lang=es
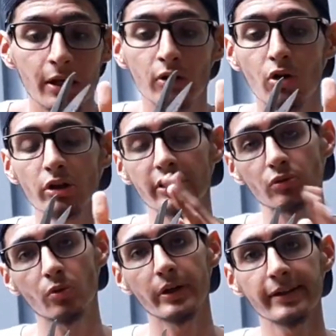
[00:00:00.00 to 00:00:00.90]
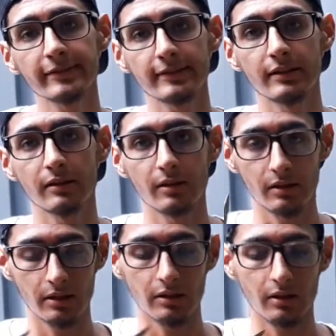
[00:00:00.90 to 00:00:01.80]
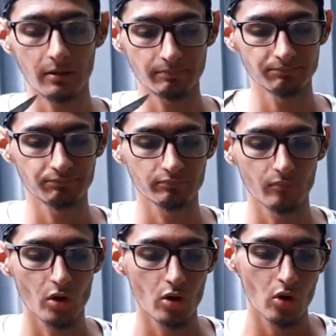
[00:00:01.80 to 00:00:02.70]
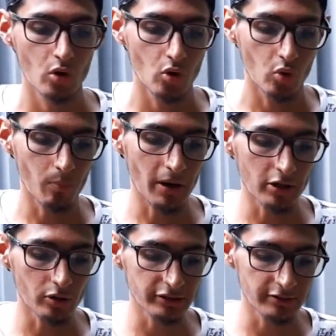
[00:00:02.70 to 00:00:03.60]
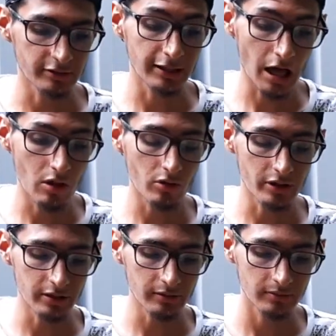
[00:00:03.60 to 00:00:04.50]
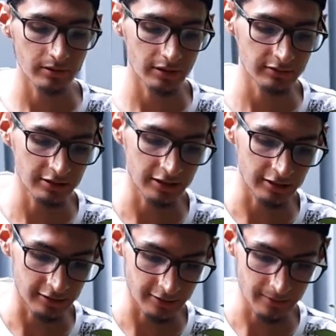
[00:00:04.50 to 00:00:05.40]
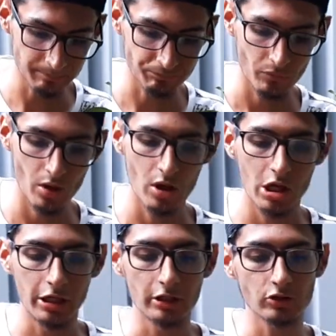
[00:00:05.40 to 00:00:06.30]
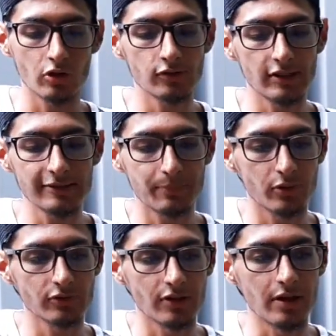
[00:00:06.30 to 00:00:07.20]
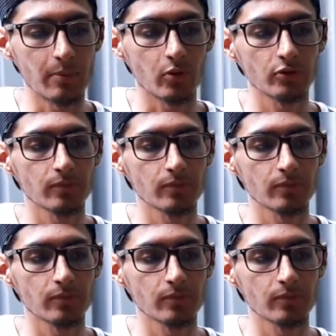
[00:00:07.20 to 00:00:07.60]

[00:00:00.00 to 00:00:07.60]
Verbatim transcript: el alcohol y a su vez eh, queda un mayor grado de esterilidad. Entonces procedemos.